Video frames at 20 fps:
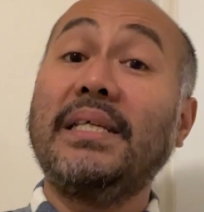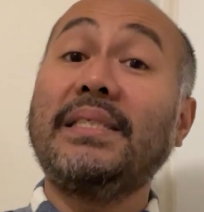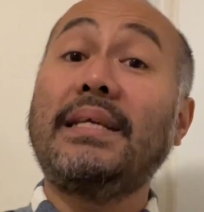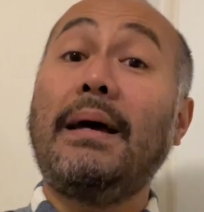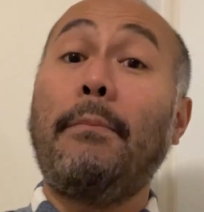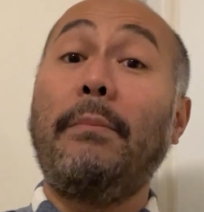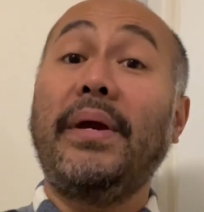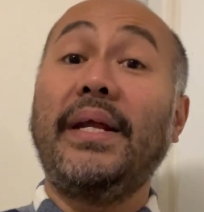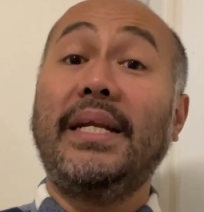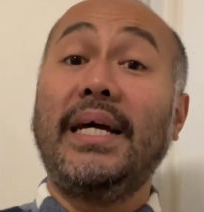
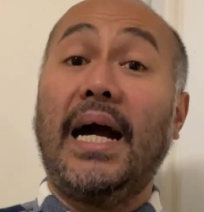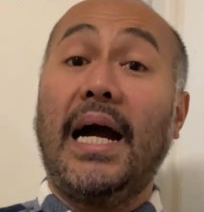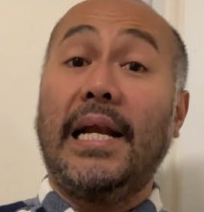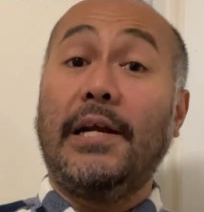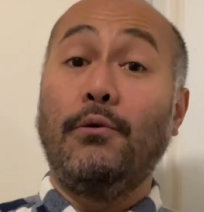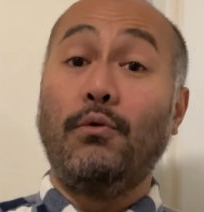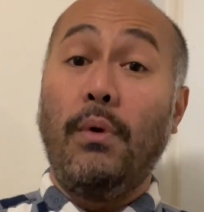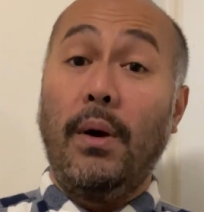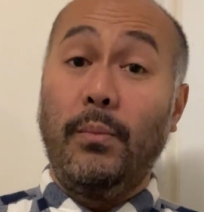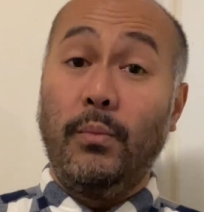sampai dengan
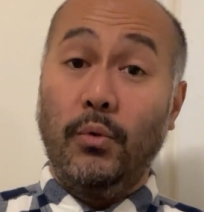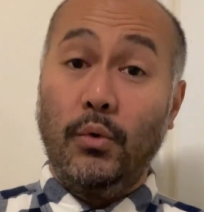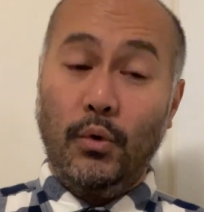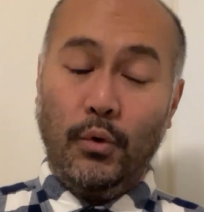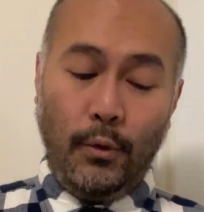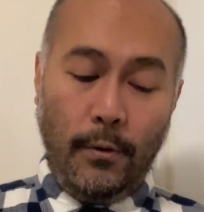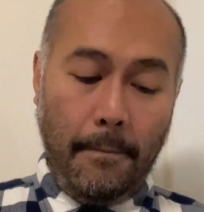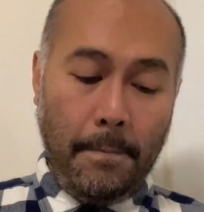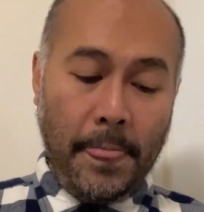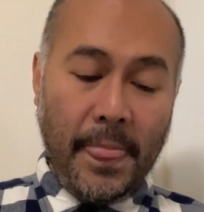20.
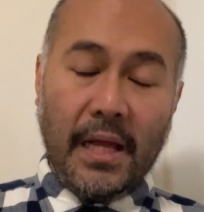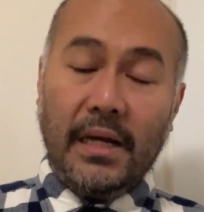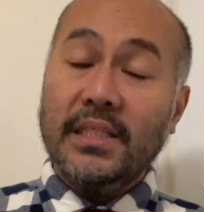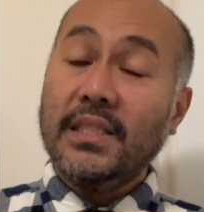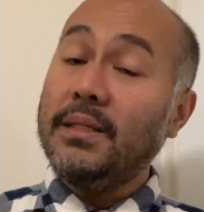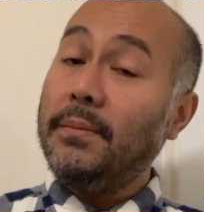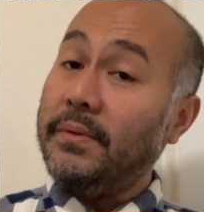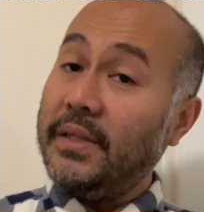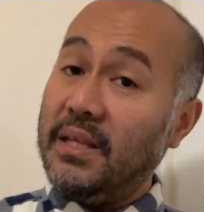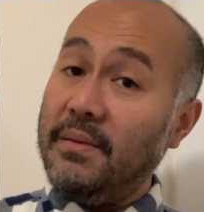
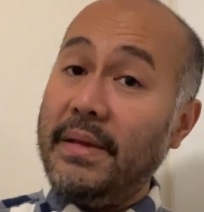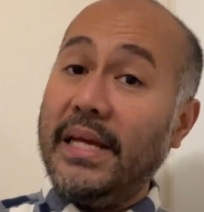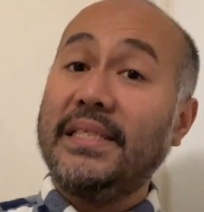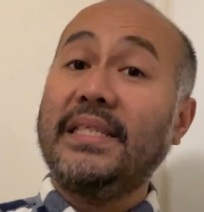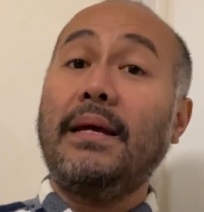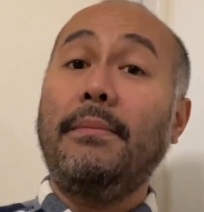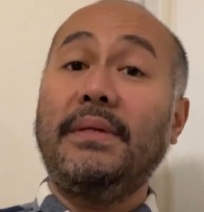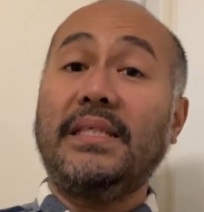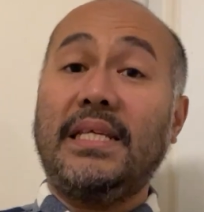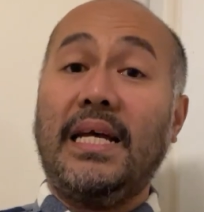Seperti biasa
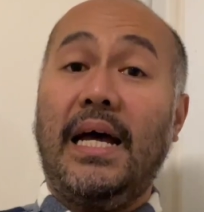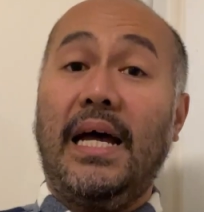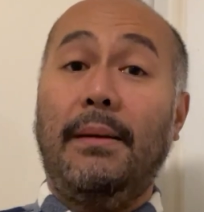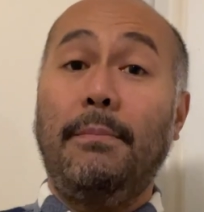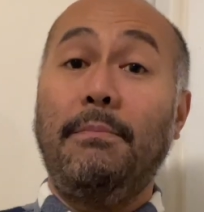yang bisa